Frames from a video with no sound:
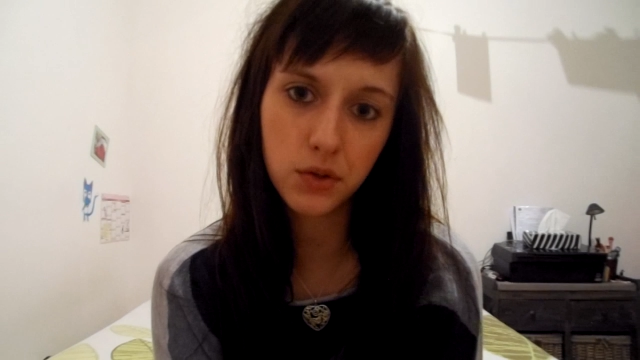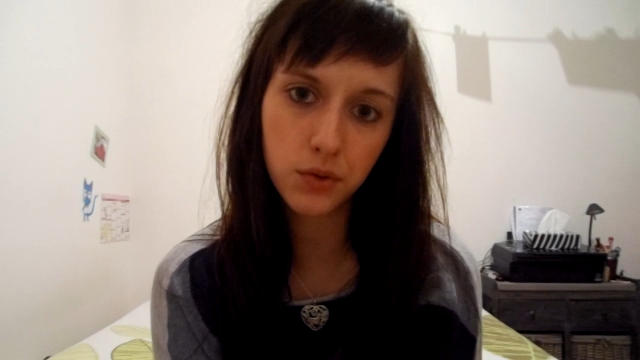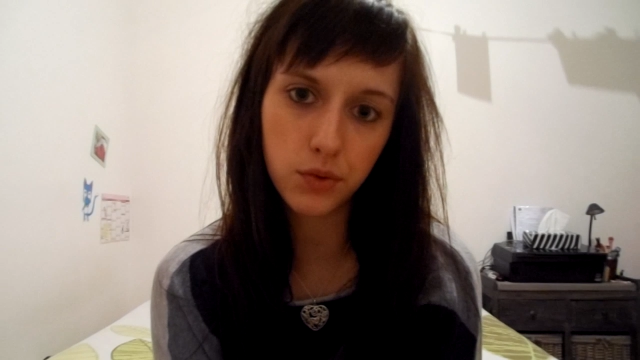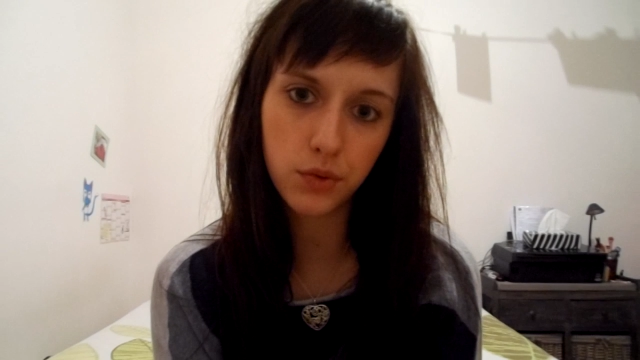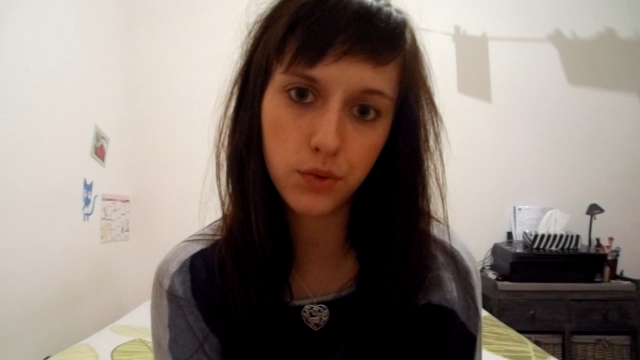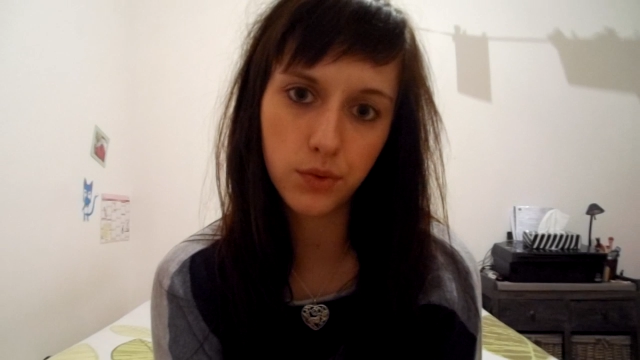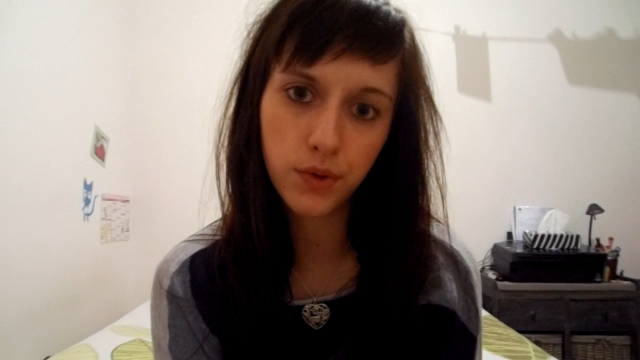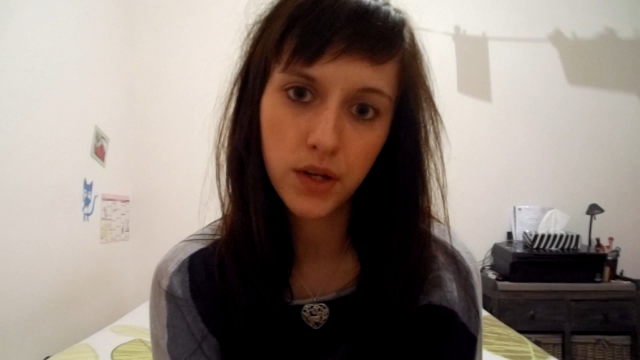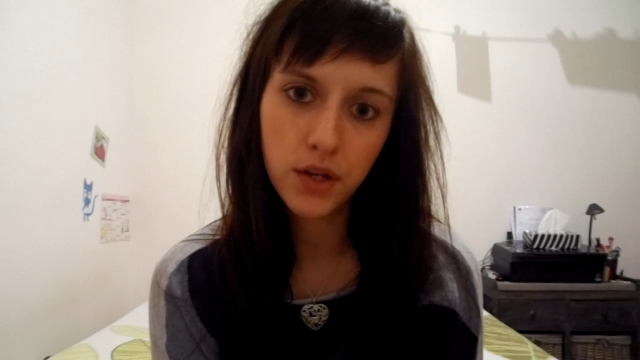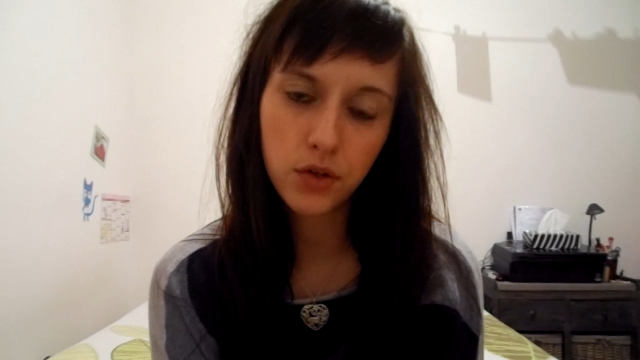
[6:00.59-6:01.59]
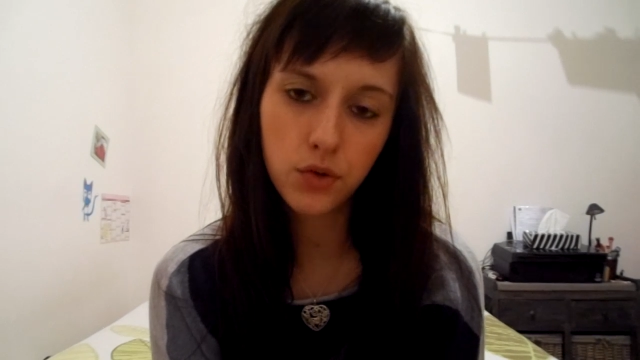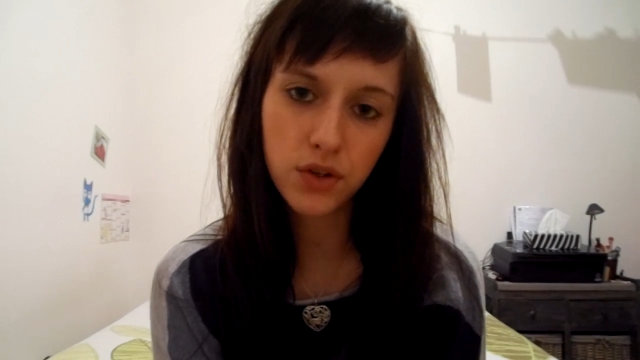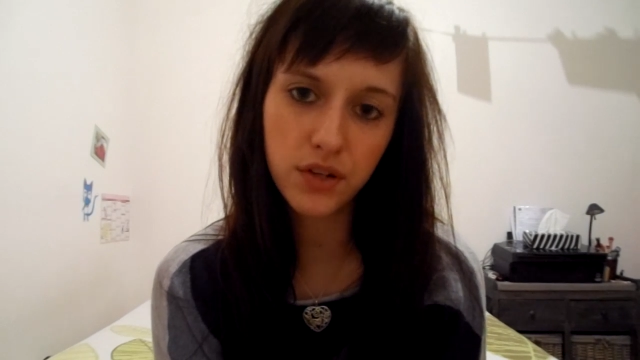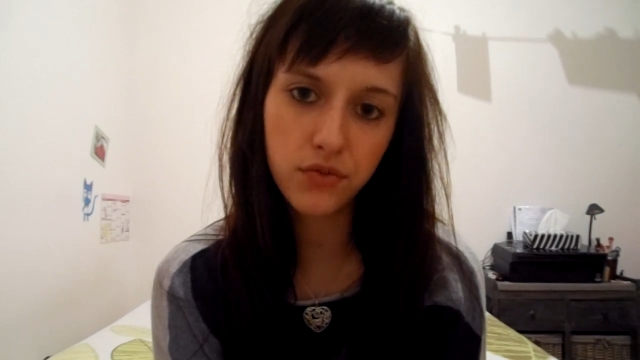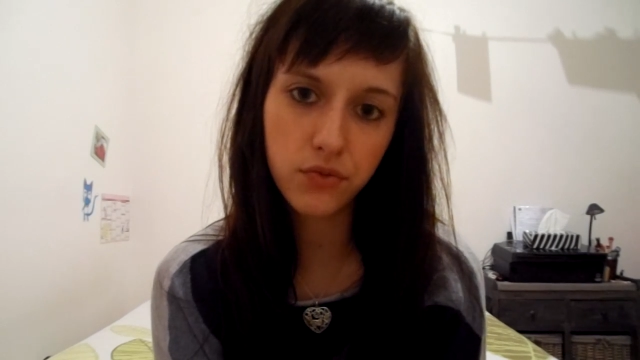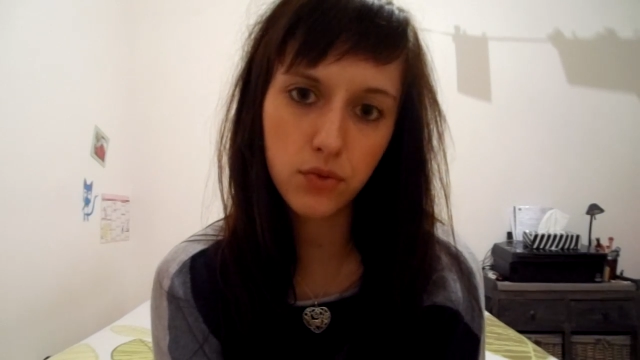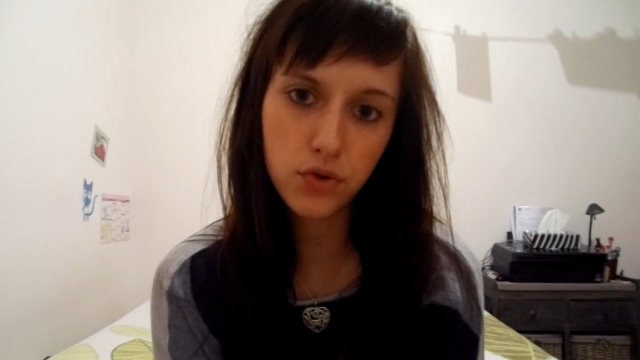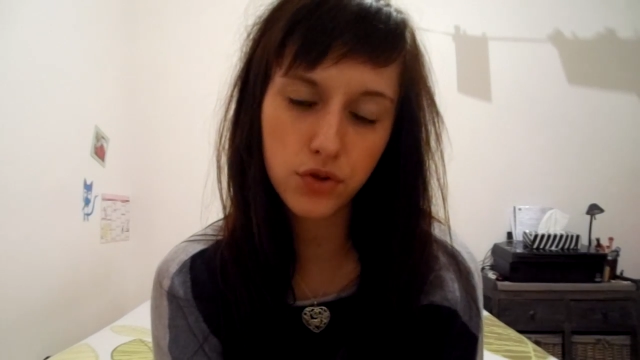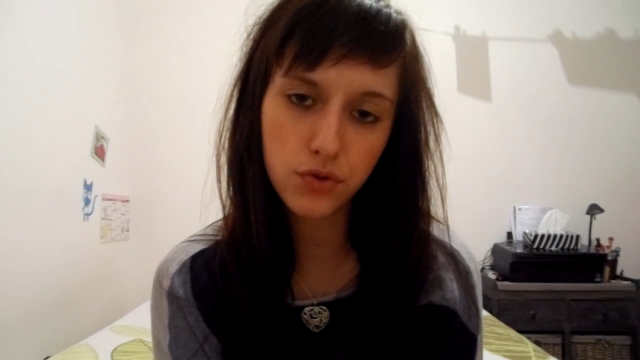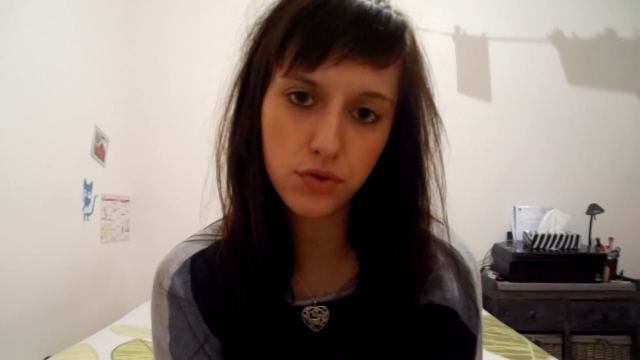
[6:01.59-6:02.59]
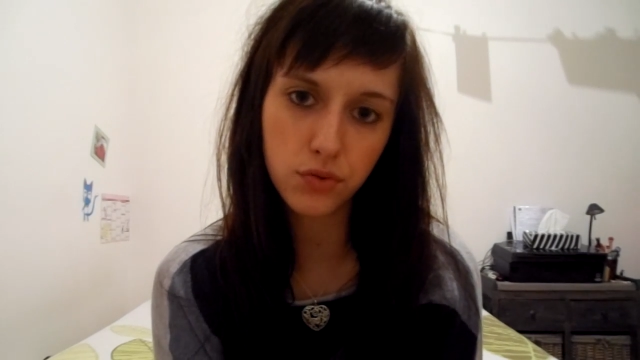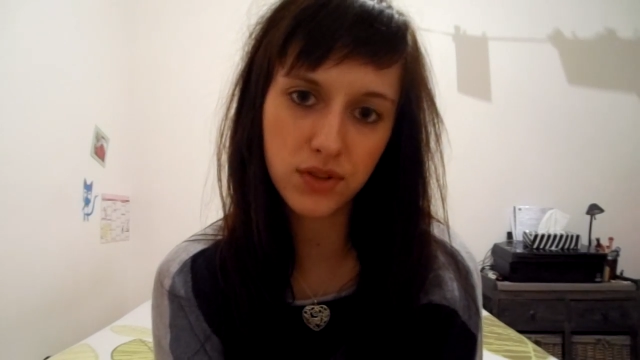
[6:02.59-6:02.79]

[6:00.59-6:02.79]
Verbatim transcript: que, que les fourches sont